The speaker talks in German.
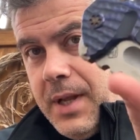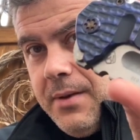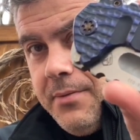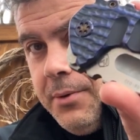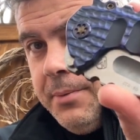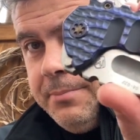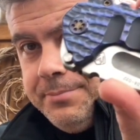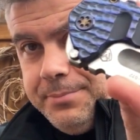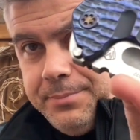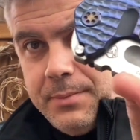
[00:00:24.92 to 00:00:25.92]
Von
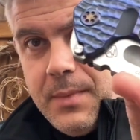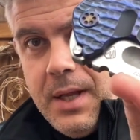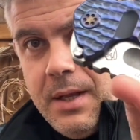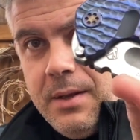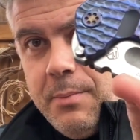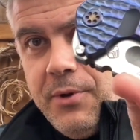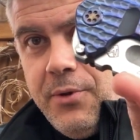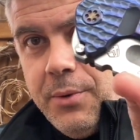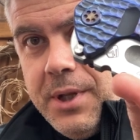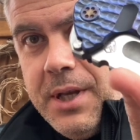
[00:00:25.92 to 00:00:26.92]
den
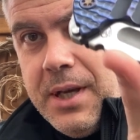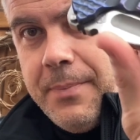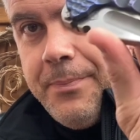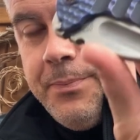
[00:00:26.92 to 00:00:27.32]
Dimensionen her,